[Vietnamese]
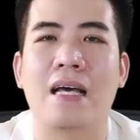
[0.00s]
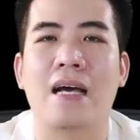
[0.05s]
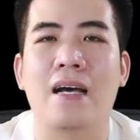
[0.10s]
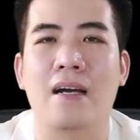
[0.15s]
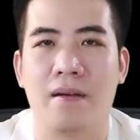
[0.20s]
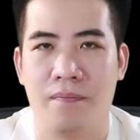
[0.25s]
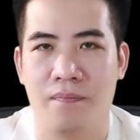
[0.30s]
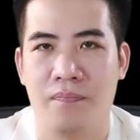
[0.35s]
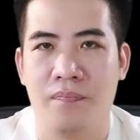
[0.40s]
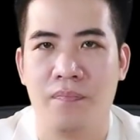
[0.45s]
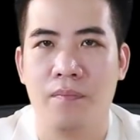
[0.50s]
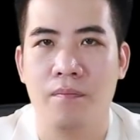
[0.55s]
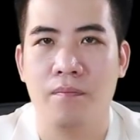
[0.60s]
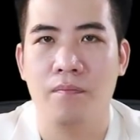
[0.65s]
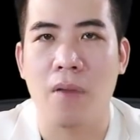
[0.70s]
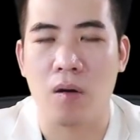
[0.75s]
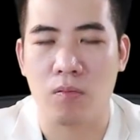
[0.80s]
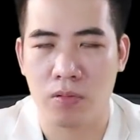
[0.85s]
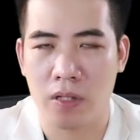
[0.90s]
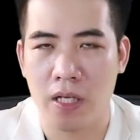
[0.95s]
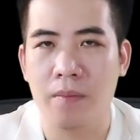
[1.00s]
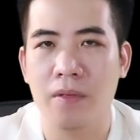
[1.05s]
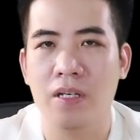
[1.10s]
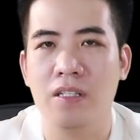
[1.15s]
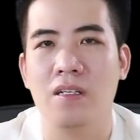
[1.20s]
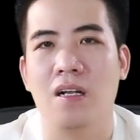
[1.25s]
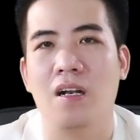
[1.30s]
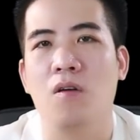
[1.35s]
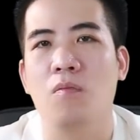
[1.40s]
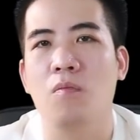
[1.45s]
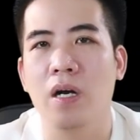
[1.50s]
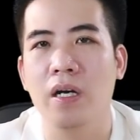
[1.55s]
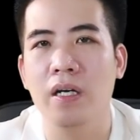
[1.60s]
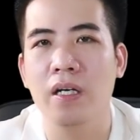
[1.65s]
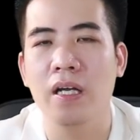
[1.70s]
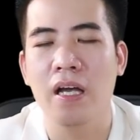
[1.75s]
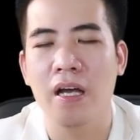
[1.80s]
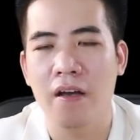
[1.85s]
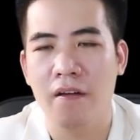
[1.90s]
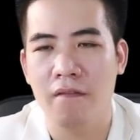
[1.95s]
tăng mọc thêm cái sợi lông mới
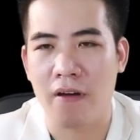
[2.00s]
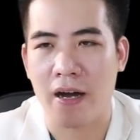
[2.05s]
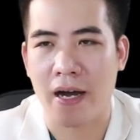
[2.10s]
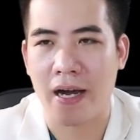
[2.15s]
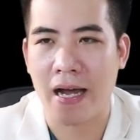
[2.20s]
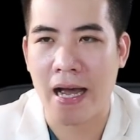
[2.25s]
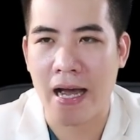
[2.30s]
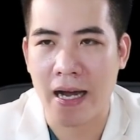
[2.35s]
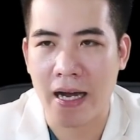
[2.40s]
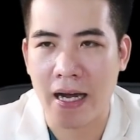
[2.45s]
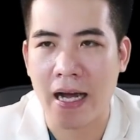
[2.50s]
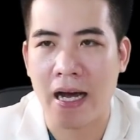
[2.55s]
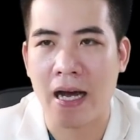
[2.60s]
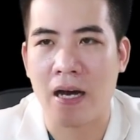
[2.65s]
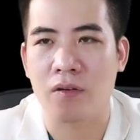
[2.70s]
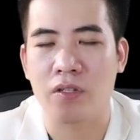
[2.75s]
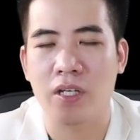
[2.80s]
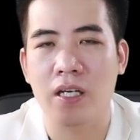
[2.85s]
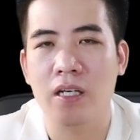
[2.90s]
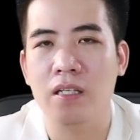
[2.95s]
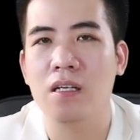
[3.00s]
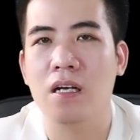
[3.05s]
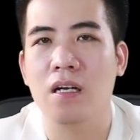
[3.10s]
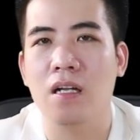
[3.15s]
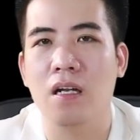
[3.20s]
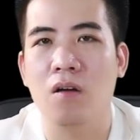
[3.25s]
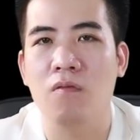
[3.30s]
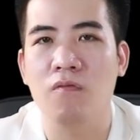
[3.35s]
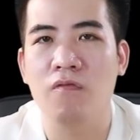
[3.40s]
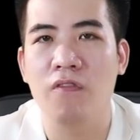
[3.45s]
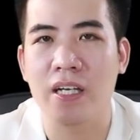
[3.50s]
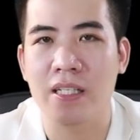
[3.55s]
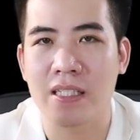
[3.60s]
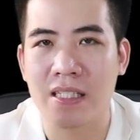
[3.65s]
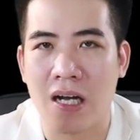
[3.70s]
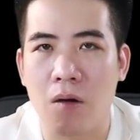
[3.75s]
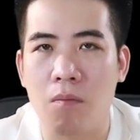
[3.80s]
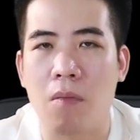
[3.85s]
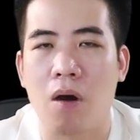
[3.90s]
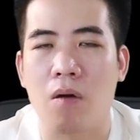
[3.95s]
và càng cạo thì cái sợi lông về
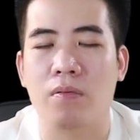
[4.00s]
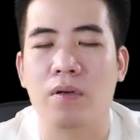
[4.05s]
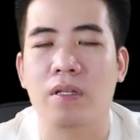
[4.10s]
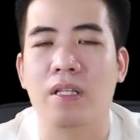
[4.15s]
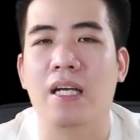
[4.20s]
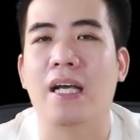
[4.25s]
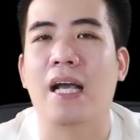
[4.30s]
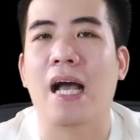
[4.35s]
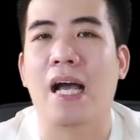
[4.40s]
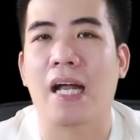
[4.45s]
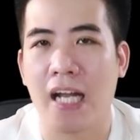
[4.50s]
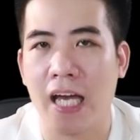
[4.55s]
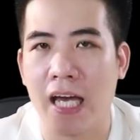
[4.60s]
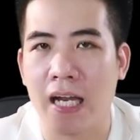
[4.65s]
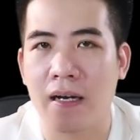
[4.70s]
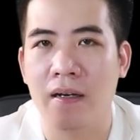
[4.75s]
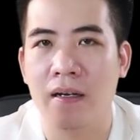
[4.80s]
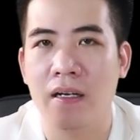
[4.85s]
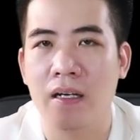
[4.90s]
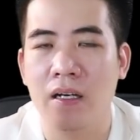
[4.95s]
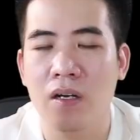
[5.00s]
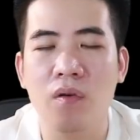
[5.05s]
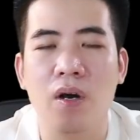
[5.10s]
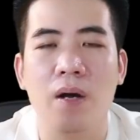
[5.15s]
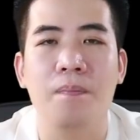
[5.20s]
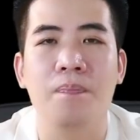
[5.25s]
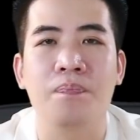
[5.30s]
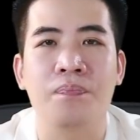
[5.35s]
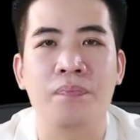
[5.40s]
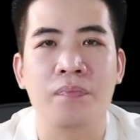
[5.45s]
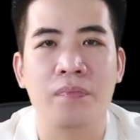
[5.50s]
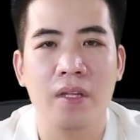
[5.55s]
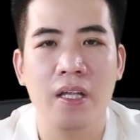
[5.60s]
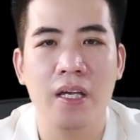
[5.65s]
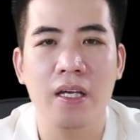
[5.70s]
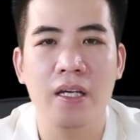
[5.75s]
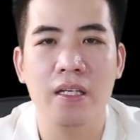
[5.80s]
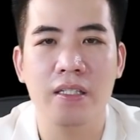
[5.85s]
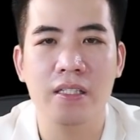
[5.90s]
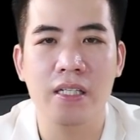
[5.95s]
sau mọc thì càng đen đúng không ạ
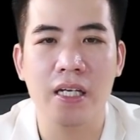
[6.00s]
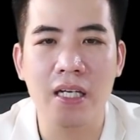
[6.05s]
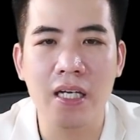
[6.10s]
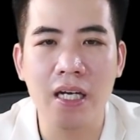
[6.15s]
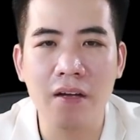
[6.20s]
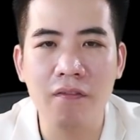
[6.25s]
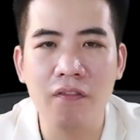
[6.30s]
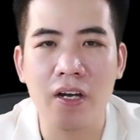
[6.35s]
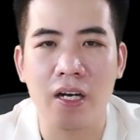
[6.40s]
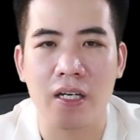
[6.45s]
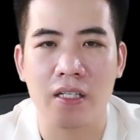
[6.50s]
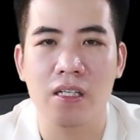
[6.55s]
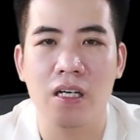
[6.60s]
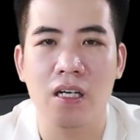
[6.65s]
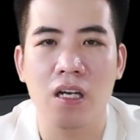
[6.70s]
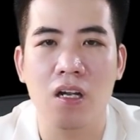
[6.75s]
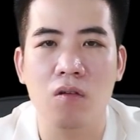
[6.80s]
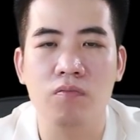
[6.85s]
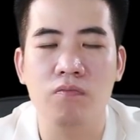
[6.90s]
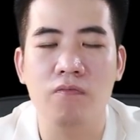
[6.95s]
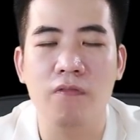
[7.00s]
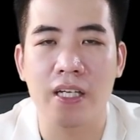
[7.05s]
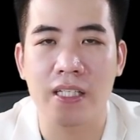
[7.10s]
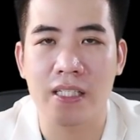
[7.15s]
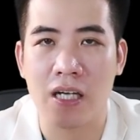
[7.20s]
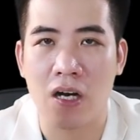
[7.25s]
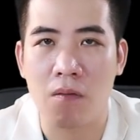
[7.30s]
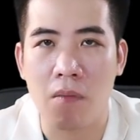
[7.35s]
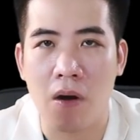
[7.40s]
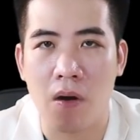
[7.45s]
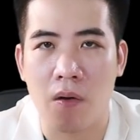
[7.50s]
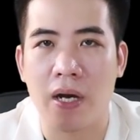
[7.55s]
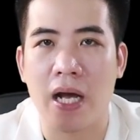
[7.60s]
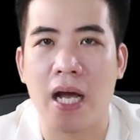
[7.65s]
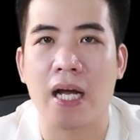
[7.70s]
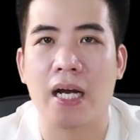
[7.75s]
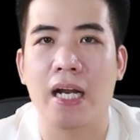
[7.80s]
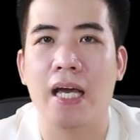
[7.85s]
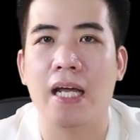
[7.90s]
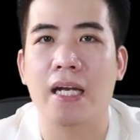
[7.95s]
thì chính cái việc sợi lông về sau mọc
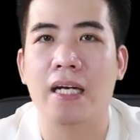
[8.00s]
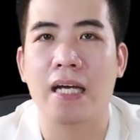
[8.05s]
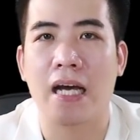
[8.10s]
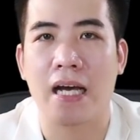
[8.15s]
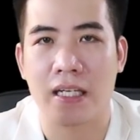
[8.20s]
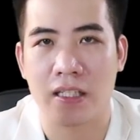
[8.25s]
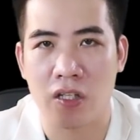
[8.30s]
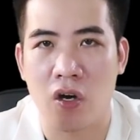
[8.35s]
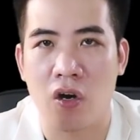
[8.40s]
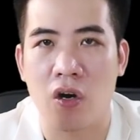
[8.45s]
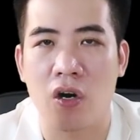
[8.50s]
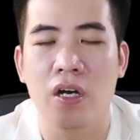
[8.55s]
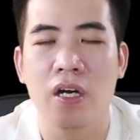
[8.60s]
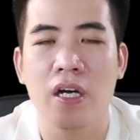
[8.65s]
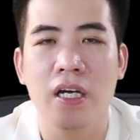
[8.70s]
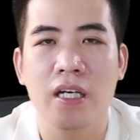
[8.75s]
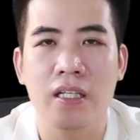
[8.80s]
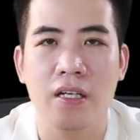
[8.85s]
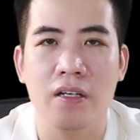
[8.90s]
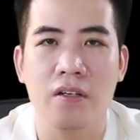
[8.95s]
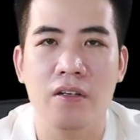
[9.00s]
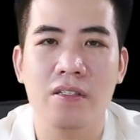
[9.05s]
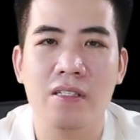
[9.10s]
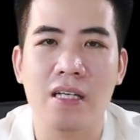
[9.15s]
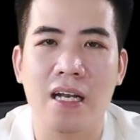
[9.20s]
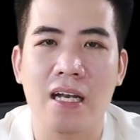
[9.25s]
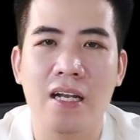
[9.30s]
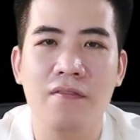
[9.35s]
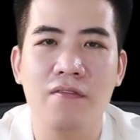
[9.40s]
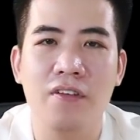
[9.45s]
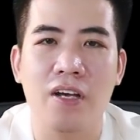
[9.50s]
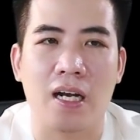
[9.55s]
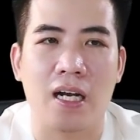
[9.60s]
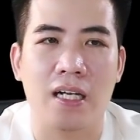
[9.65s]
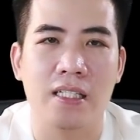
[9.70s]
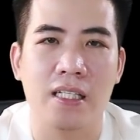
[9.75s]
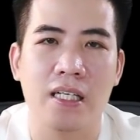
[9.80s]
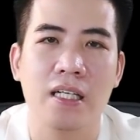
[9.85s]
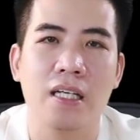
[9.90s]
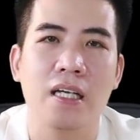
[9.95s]
càng đen càng to thì nó dẫn đến việc
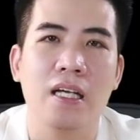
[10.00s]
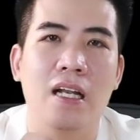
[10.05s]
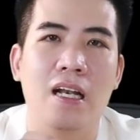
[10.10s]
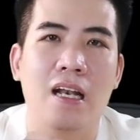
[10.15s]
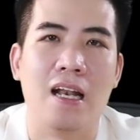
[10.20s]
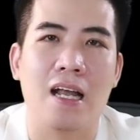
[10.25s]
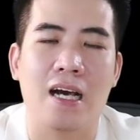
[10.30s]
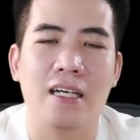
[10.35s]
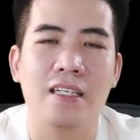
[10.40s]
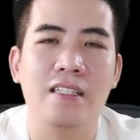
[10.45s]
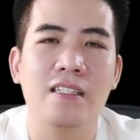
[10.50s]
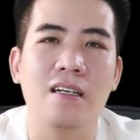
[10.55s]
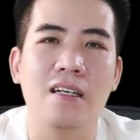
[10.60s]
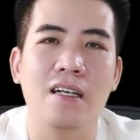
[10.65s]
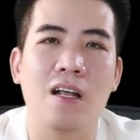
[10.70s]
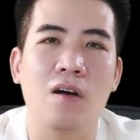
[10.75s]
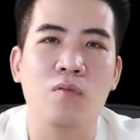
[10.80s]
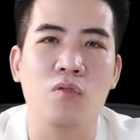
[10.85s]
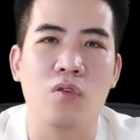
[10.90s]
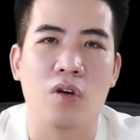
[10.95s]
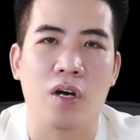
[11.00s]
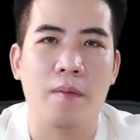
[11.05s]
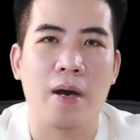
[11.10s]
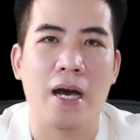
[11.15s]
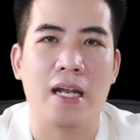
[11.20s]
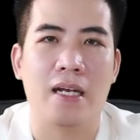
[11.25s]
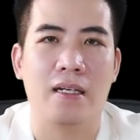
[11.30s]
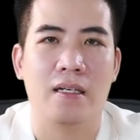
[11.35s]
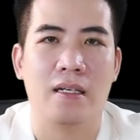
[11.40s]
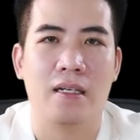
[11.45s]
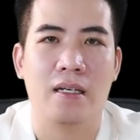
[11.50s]
là gì là cái sợi lông của các bạn